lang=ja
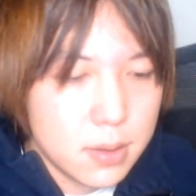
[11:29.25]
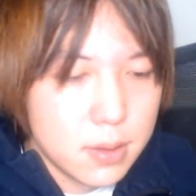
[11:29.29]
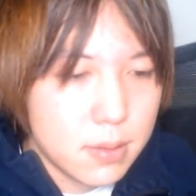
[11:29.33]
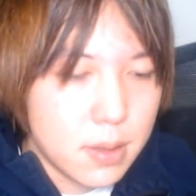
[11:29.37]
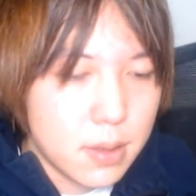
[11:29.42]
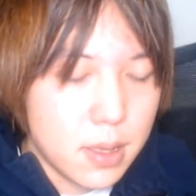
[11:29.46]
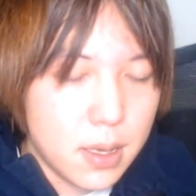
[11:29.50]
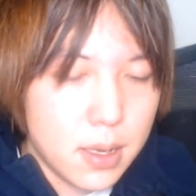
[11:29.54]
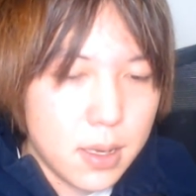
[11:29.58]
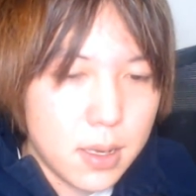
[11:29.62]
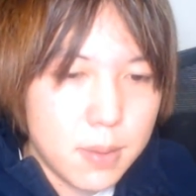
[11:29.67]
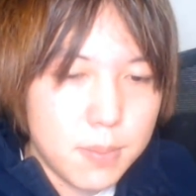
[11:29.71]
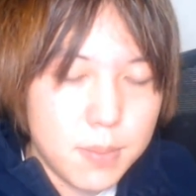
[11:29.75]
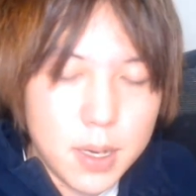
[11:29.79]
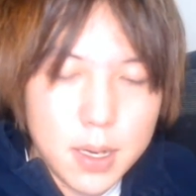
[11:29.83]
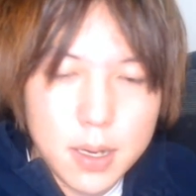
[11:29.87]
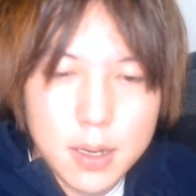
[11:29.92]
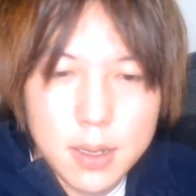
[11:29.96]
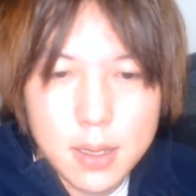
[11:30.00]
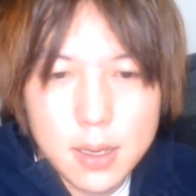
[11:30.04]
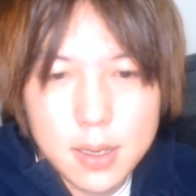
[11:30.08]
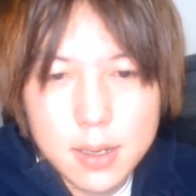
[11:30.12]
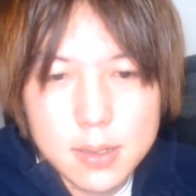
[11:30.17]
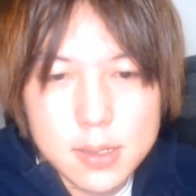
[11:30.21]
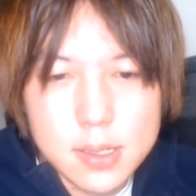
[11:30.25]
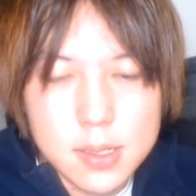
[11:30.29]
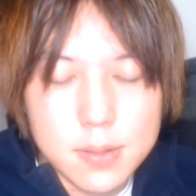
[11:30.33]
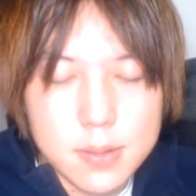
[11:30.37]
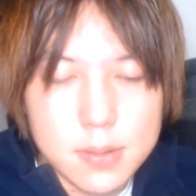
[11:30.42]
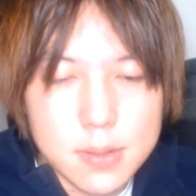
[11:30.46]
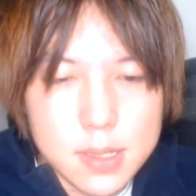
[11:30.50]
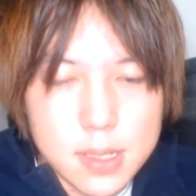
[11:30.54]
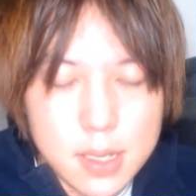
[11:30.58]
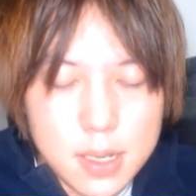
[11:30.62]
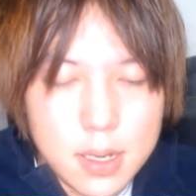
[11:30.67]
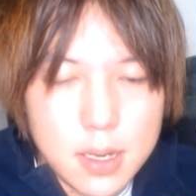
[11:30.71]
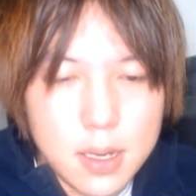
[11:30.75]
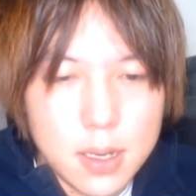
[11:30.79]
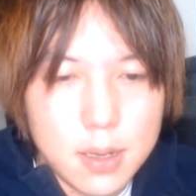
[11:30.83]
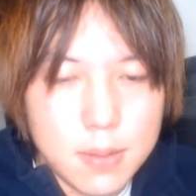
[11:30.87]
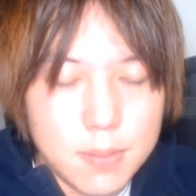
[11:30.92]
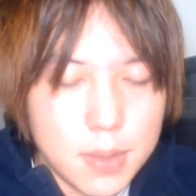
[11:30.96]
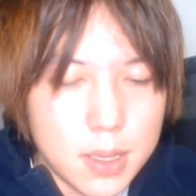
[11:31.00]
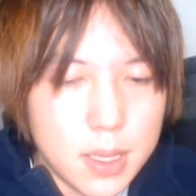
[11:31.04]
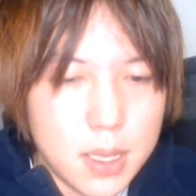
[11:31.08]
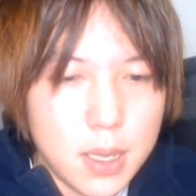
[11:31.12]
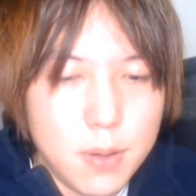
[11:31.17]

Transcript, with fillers: でまあなんかそのさ、まあ、